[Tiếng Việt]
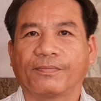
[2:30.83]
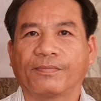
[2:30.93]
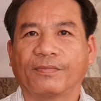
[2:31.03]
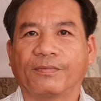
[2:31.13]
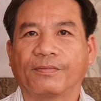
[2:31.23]

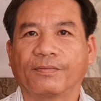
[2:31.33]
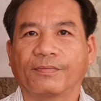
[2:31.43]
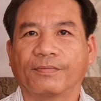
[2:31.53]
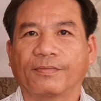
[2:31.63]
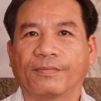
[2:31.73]
vậy là hồi
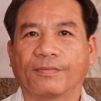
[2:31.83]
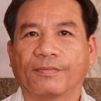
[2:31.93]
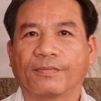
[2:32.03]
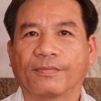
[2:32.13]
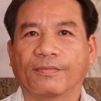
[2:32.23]
đó vợ chồng
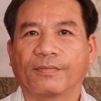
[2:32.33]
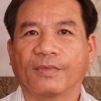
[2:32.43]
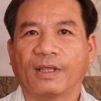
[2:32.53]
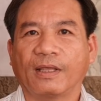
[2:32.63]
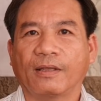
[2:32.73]
sống với nhau
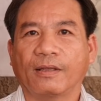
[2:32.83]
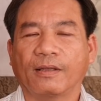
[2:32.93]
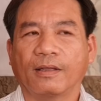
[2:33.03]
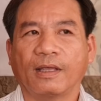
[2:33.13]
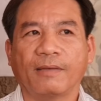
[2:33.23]
được bao nhiêu năm
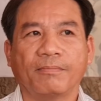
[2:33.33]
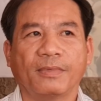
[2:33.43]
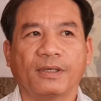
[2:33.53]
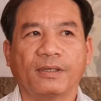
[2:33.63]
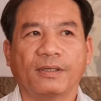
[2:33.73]
em
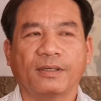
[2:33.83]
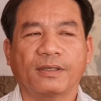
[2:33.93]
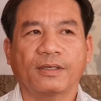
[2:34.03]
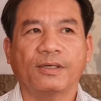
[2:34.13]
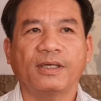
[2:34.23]

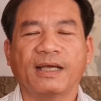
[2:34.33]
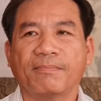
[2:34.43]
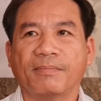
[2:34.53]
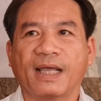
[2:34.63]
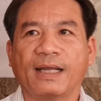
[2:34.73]
uh, cưới
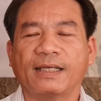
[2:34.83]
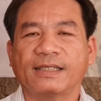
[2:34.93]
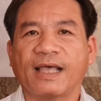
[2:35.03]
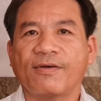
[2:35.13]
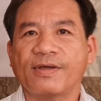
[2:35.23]
năm
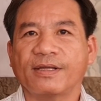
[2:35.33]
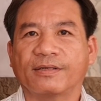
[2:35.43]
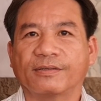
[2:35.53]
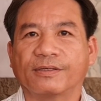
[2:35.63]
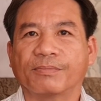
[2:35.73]
2006 á
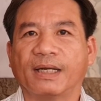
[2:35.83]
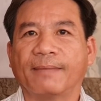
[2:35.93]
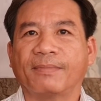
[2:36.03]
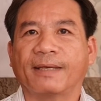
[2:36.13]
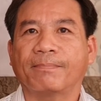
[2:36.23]
được
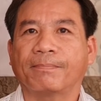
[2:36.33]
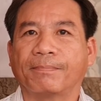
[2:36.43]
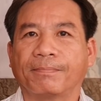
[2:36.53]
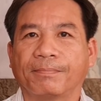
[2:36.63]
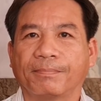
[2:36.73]
15 ừ. năm
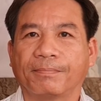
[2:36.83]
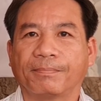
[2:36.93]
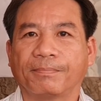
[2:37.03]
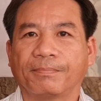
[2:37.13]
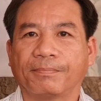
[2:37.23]

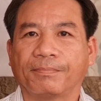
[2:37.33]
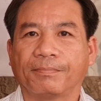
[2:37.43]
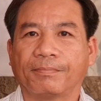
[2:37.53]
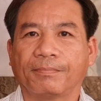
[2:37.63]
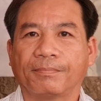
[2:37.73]
ừ.